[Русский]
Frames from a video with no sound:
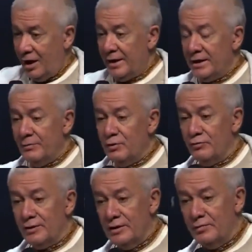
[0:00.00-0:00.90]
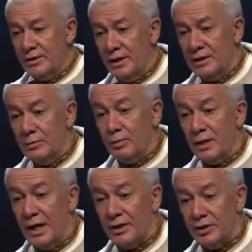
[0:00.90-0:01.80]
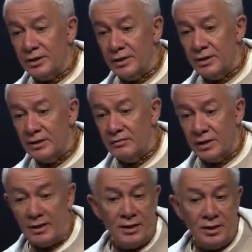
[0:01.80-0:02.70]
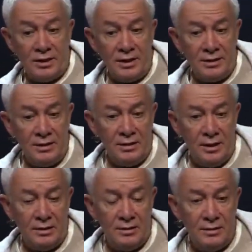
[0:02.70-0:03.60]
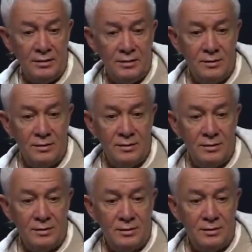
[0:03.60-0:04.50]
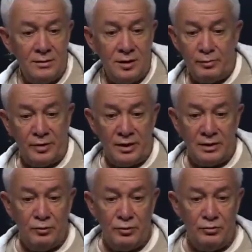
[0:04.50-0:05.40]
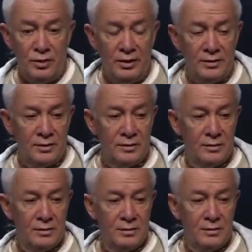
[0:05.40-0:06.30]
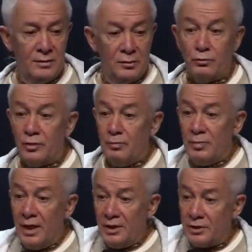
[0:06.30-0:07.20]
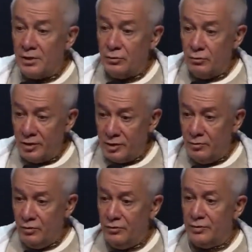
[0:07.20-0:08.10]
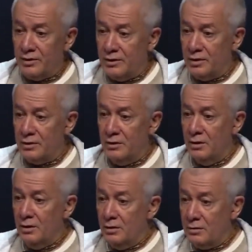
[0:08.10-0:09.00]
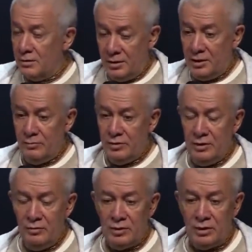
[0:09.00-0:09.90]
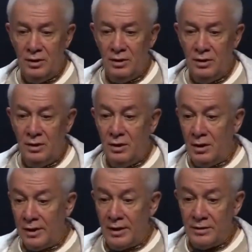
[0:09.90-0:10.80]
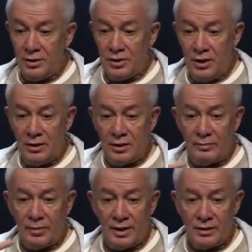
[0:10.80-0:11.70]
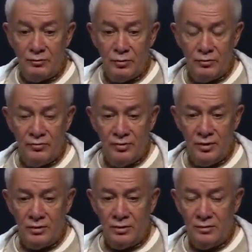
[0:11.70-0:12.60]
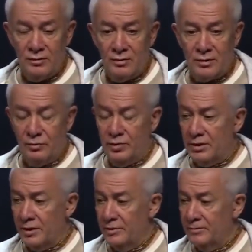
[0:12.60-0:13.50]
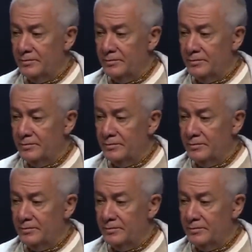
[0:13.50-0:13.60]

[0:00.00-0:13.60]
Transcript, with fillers: а рядом его сын пятилетний плачет, когда это видит. Одна и та же картина. И по-разному ощущается. Кто-то плачет, а кто-то смеется здесь. Над одним и тем же. Разные чакры, по-разному люди видят события.